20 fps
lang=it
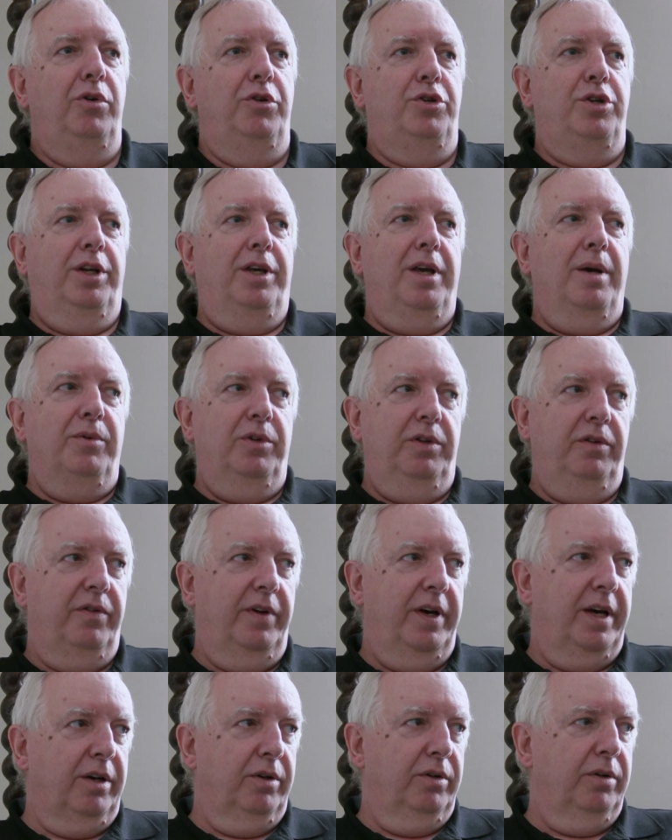noi cerchiamo di
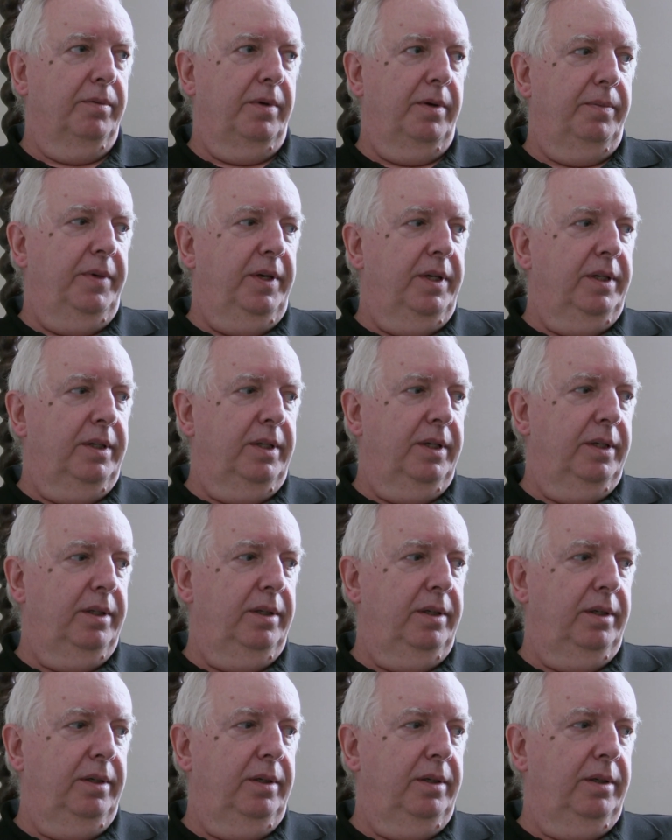fare normalmente è
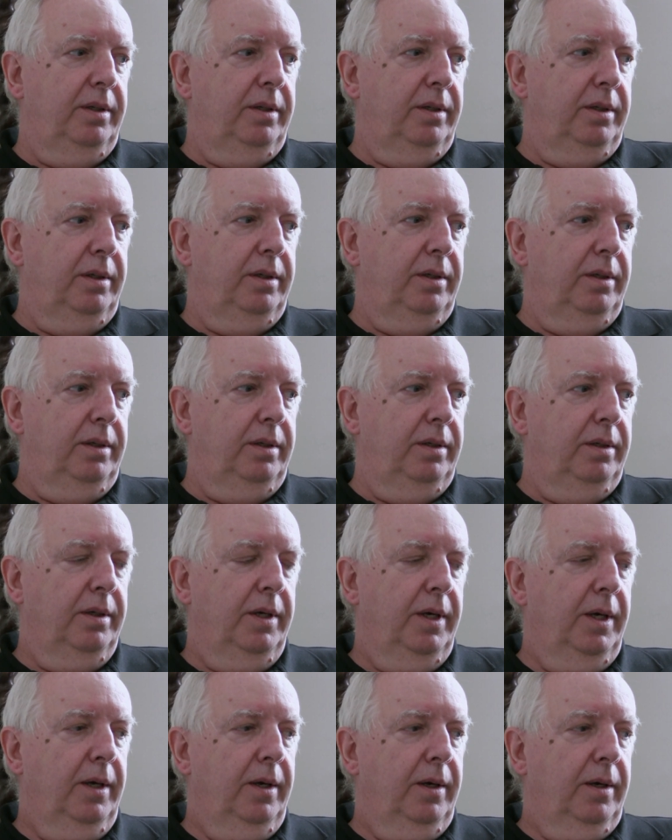di
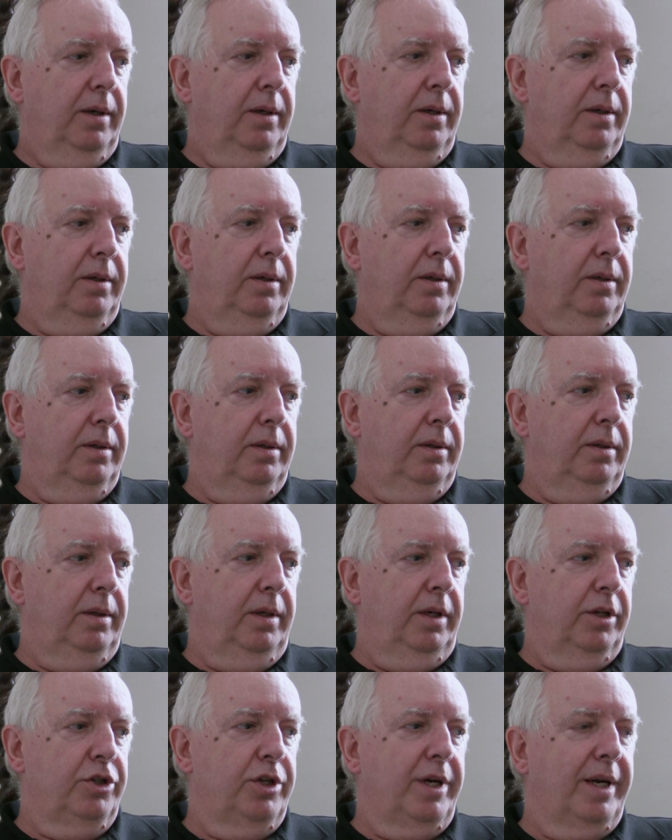di
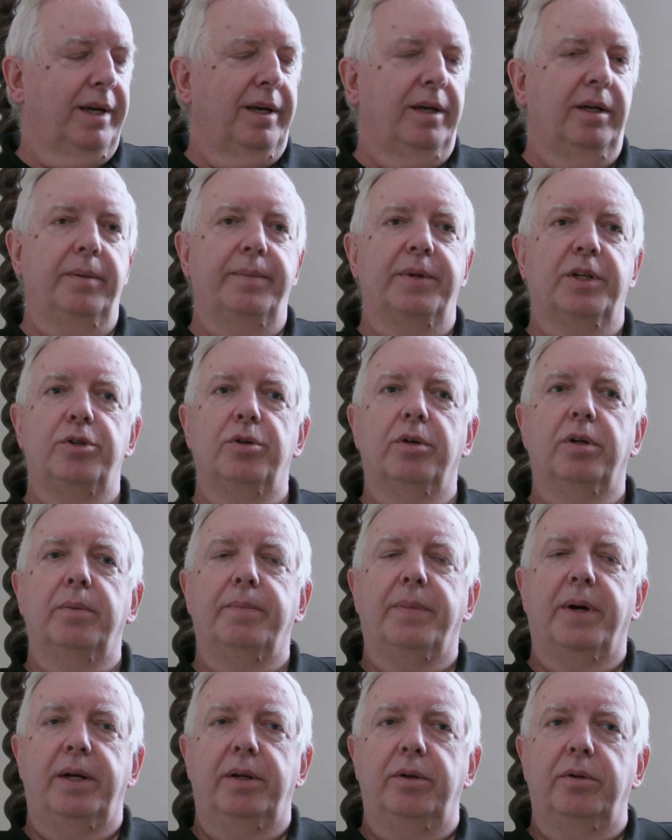lasciare che le persone
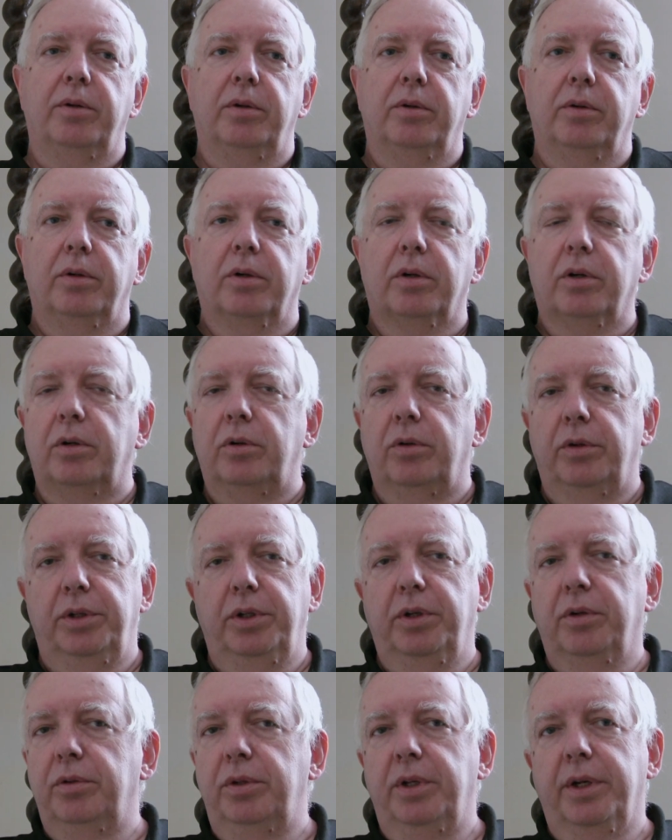parlino loro, noi
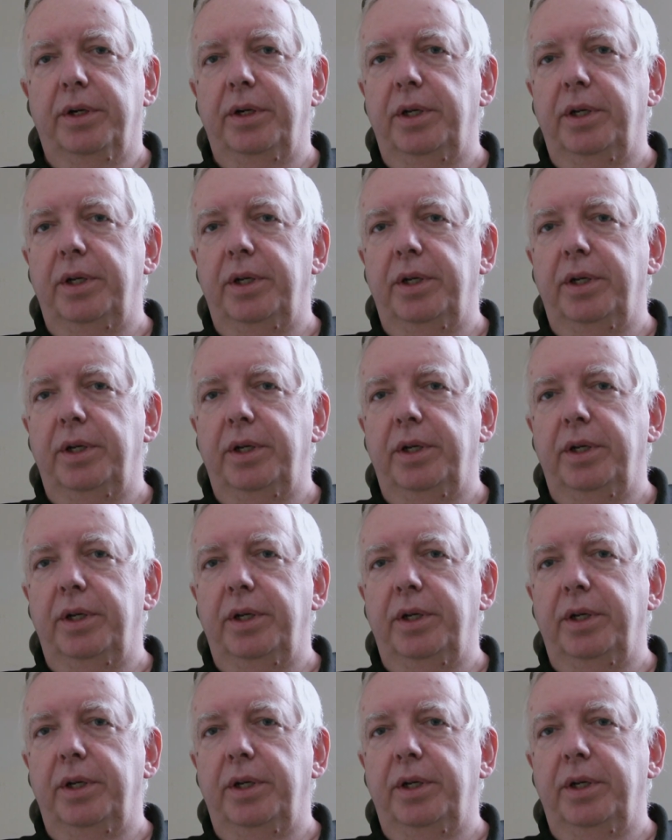di non dire